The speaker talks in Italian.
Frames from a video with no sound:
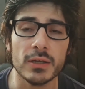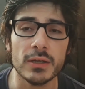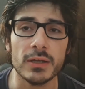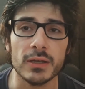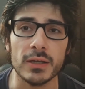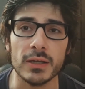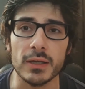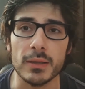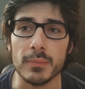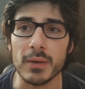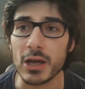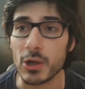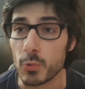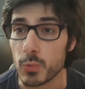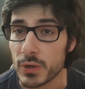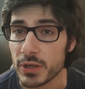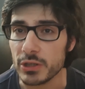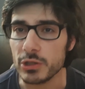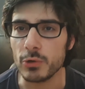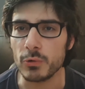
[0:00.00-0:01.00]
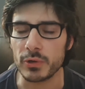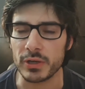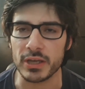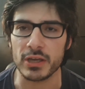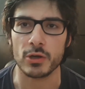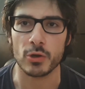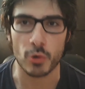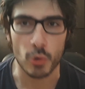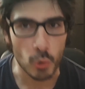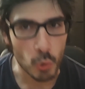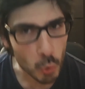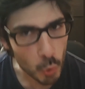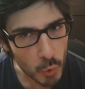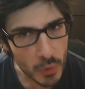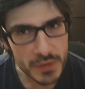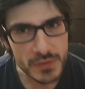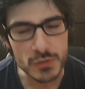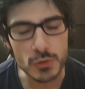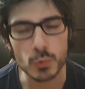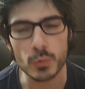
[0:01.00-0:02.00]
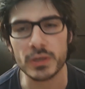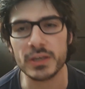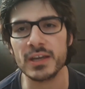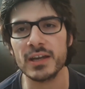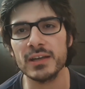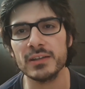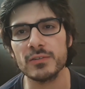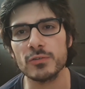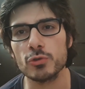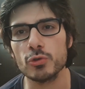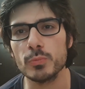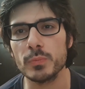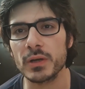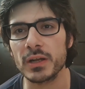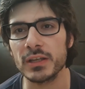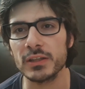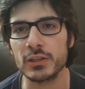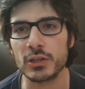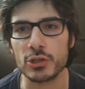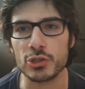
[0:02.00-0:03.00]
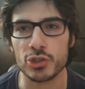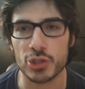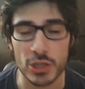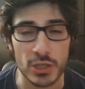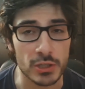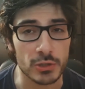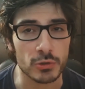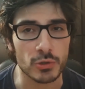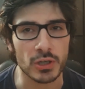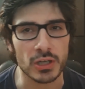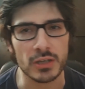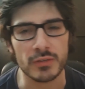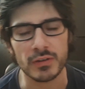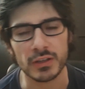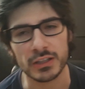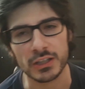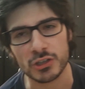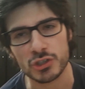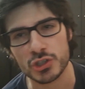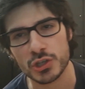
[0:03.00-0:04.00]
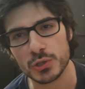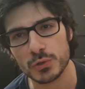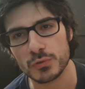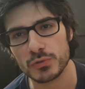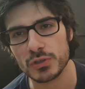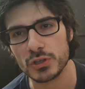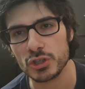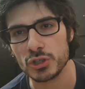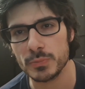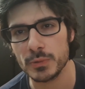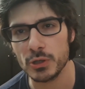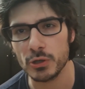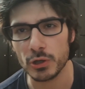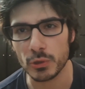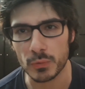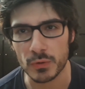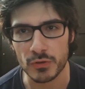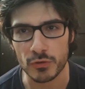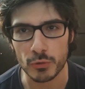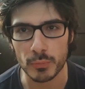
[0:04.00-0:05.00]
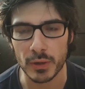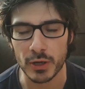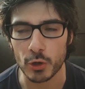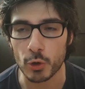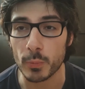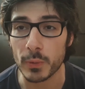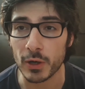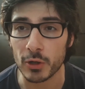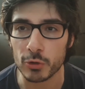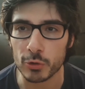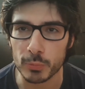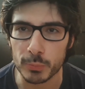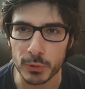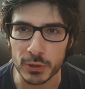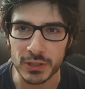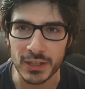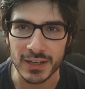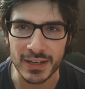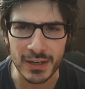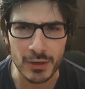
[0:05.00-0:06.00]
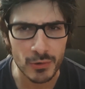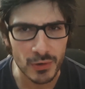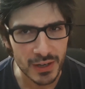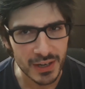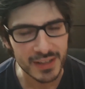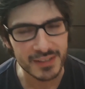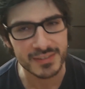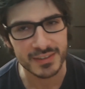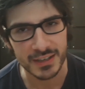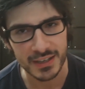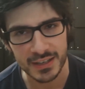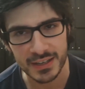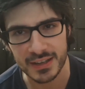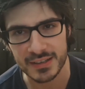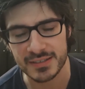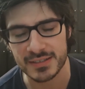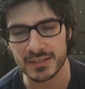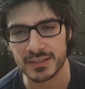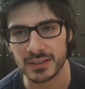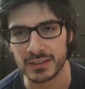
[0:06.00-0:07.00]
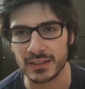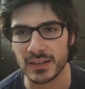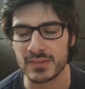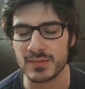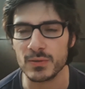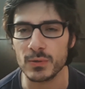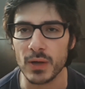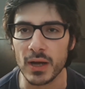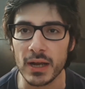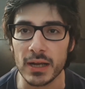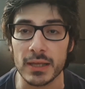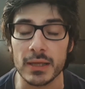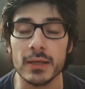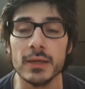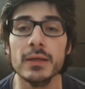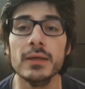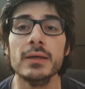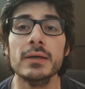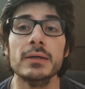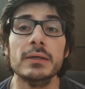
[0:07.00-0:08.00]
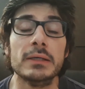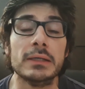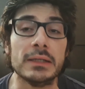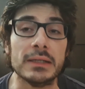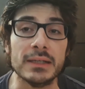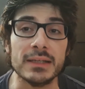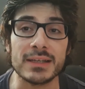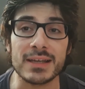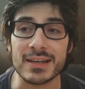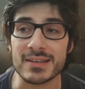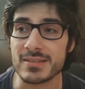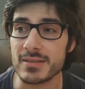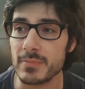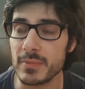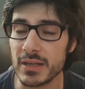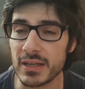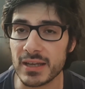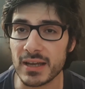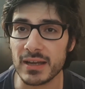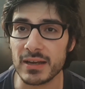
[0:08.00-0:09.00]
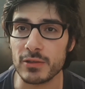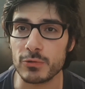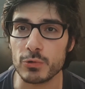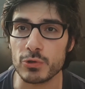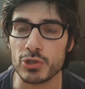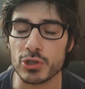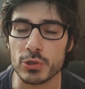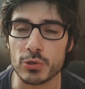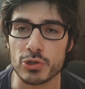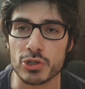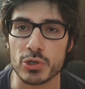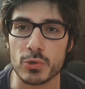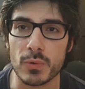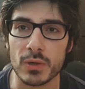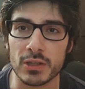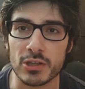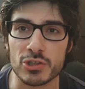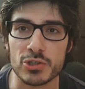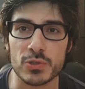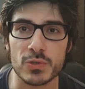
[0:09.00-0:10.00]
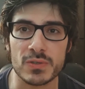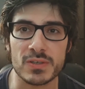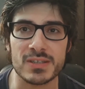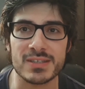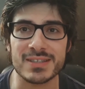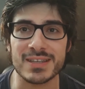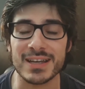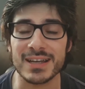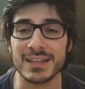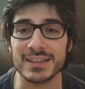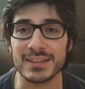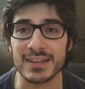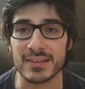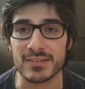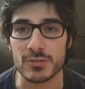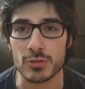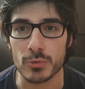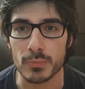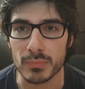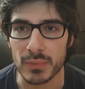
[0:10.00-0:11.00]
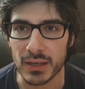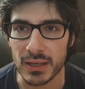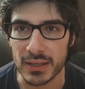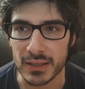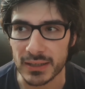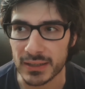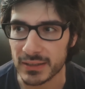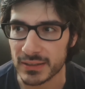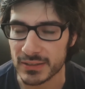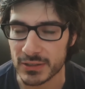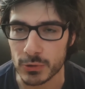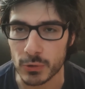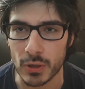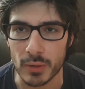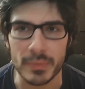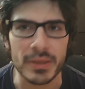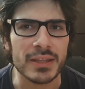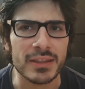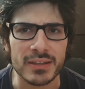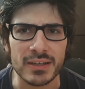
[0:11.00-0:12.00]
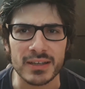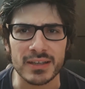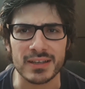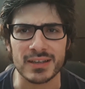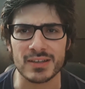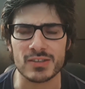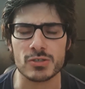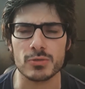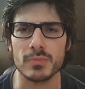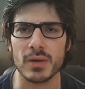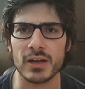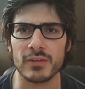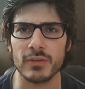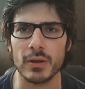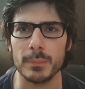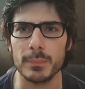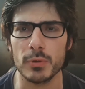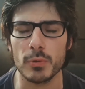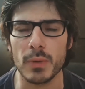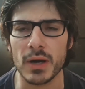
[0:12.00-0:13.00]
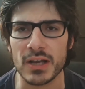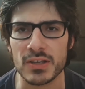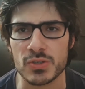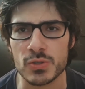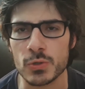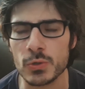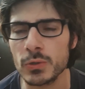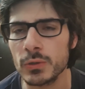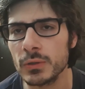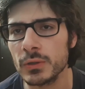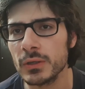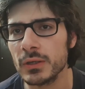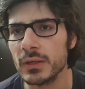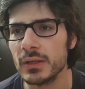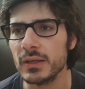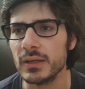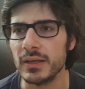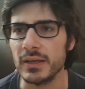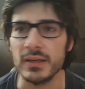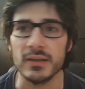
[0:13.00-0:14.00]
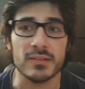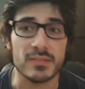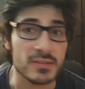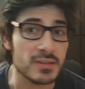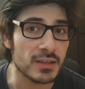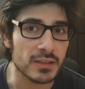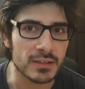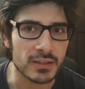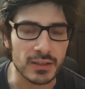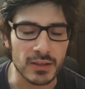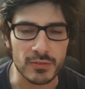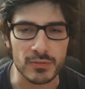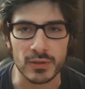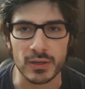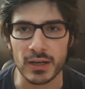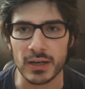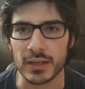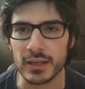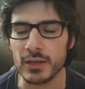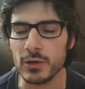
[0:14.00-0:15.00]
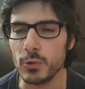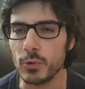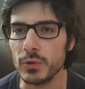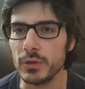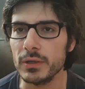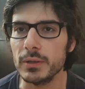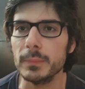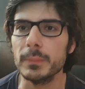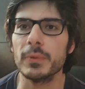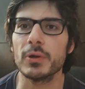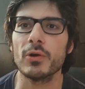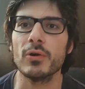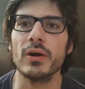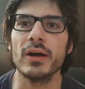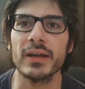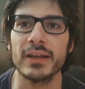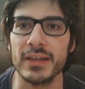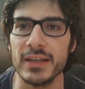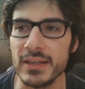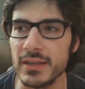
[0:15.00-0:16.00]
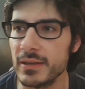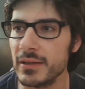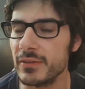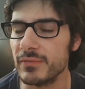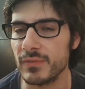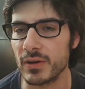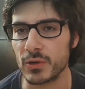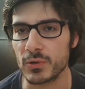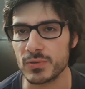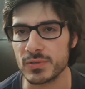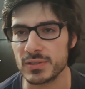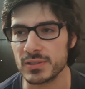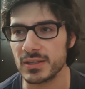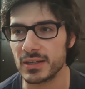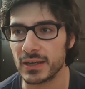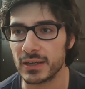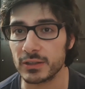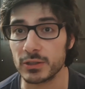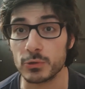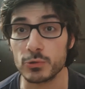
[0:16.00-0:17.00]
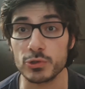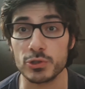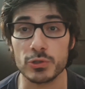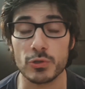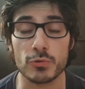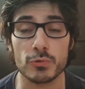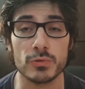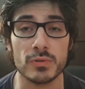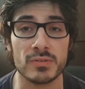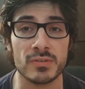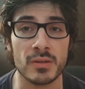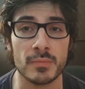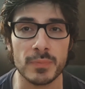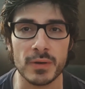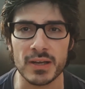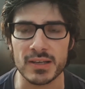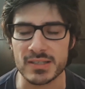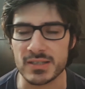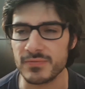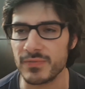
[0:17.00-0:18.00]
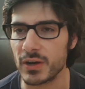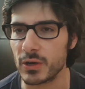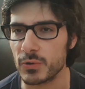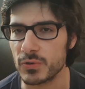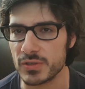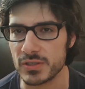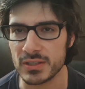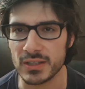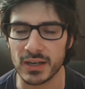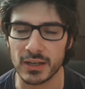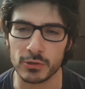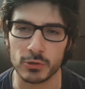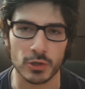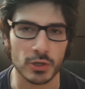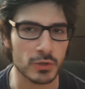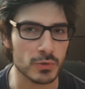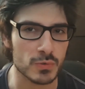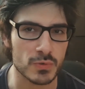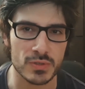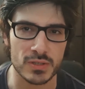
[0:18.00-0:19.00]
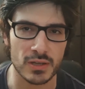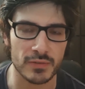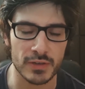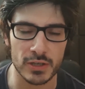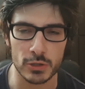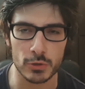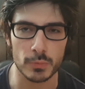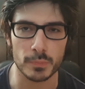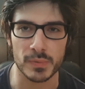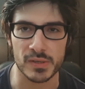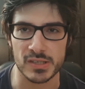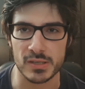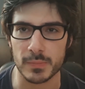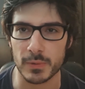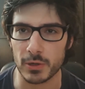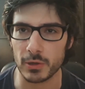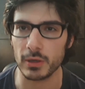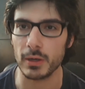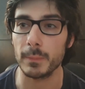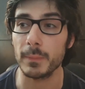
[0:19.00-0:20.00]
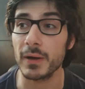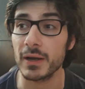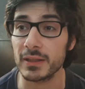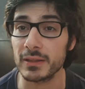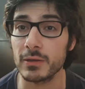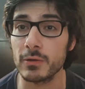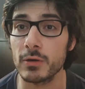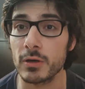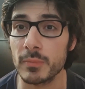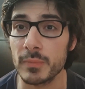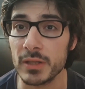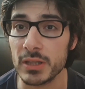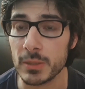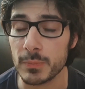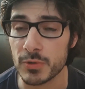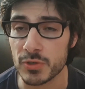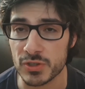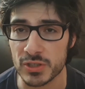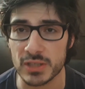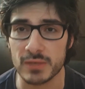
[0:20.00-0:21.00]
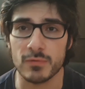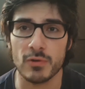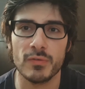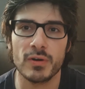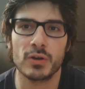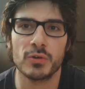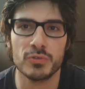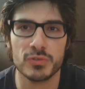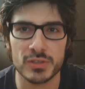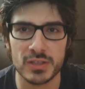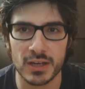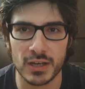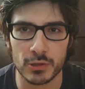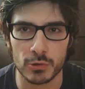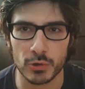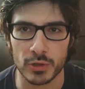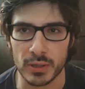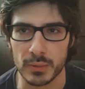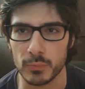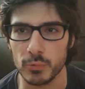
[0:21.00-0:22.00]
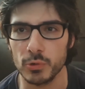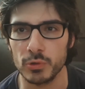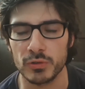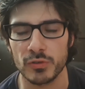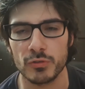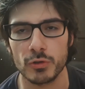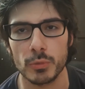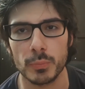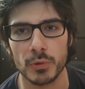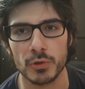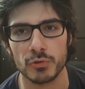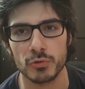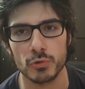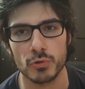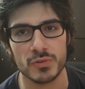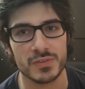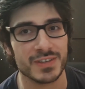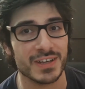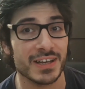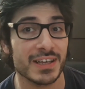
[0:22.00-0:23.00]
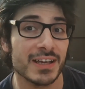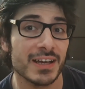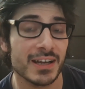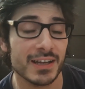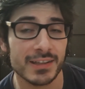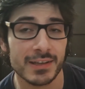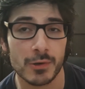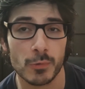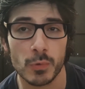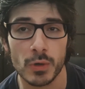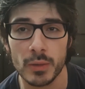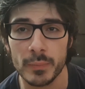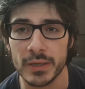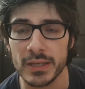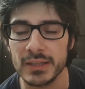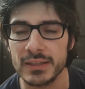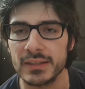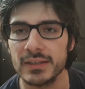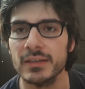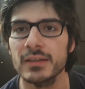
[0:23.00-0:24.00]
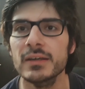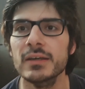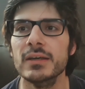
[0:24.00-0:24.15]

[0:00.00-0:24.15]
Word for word: eh, Black Widow che con questo weekend supera i 300, arriva a 316 milioni, quindi insomma ha recuperato un po' terreno grazie agli incassi internazionali. Gli incassi americani sui 150-160, insomma sicuramente l'incasso Marvel più basso, e sia internazionale che non, però anche lì va considerato che è uscito su Disney Plus, va considerato che non sta avendo un passaparola particolarmente positivo, va considerato che molti se lo possono scaricare tranquillamente